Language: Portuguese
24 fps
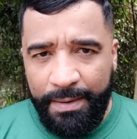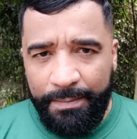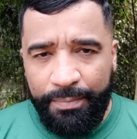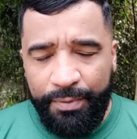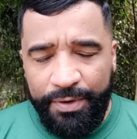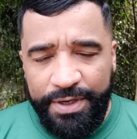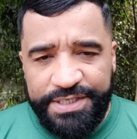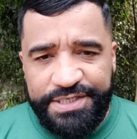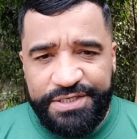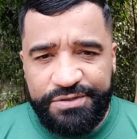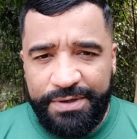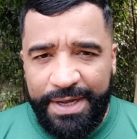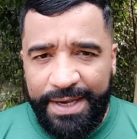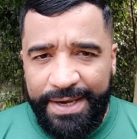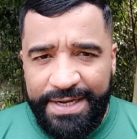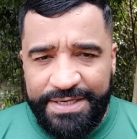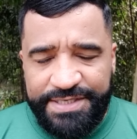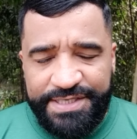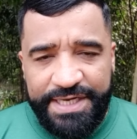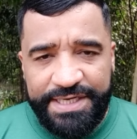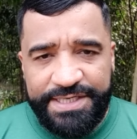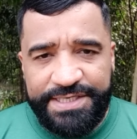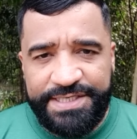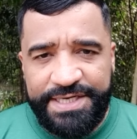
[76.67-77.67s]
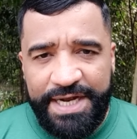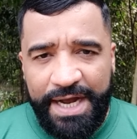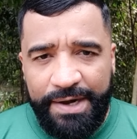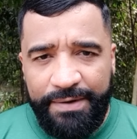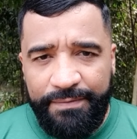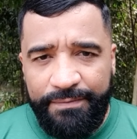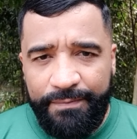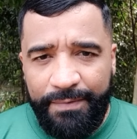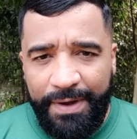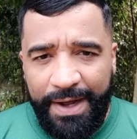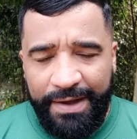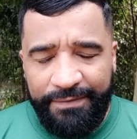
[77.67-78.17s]
Por isso que é
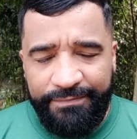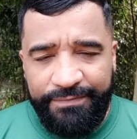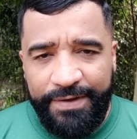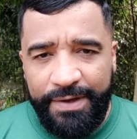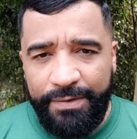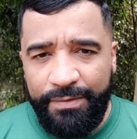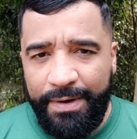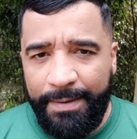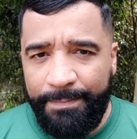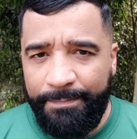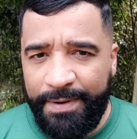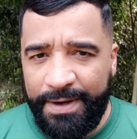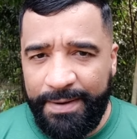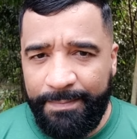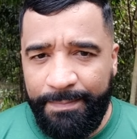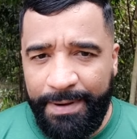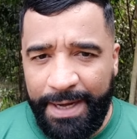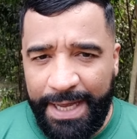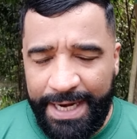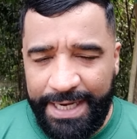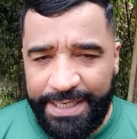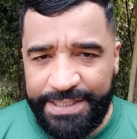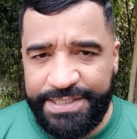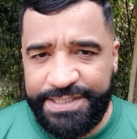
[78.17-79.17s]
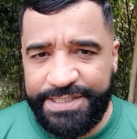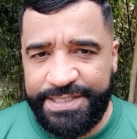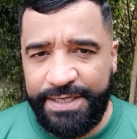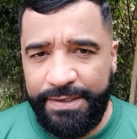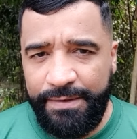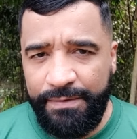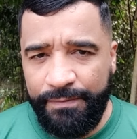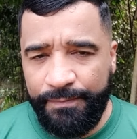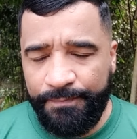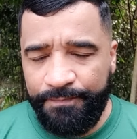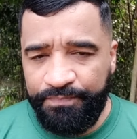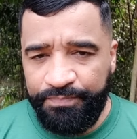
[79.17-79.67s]
necessário haver uma
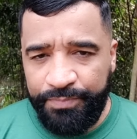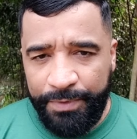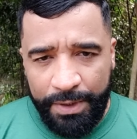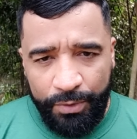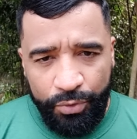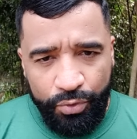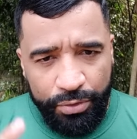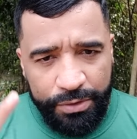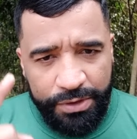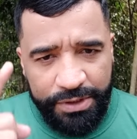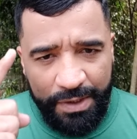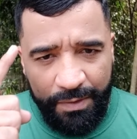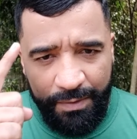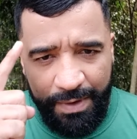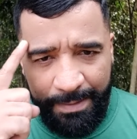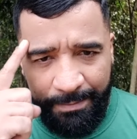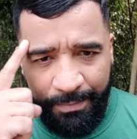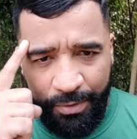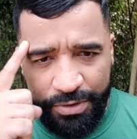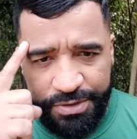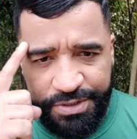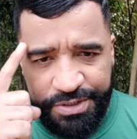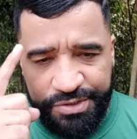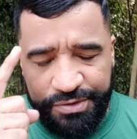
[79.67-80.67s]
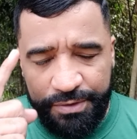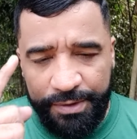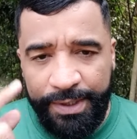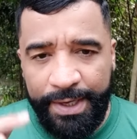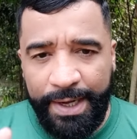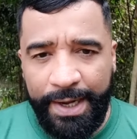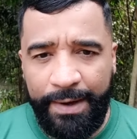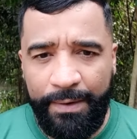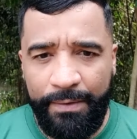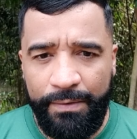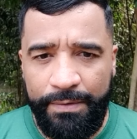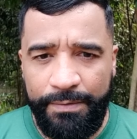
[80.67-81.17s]
preparação no teu
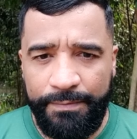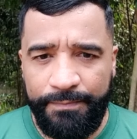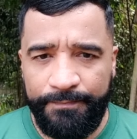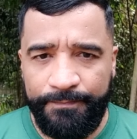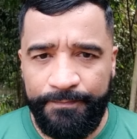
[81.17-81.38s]
emocional,